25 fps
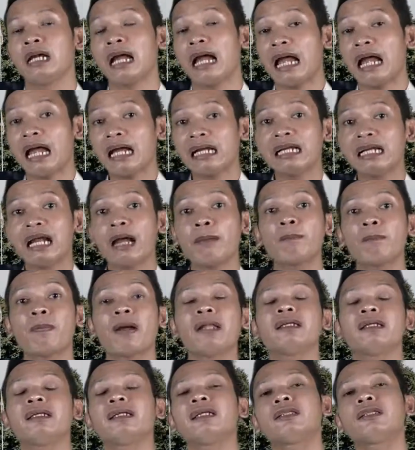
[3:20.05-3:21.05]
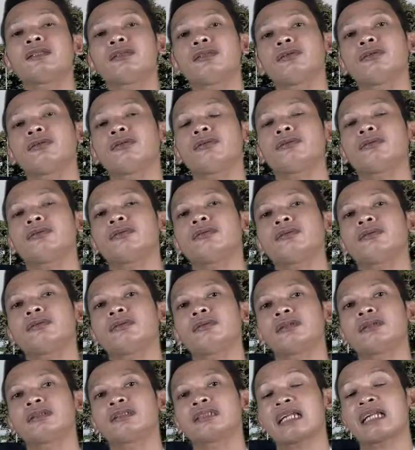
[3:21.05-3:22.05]
Anggapan itu
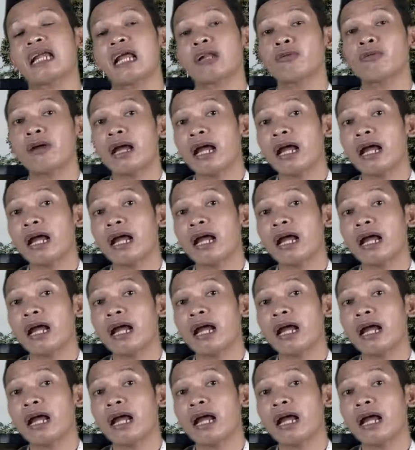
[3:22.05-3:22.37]
selalu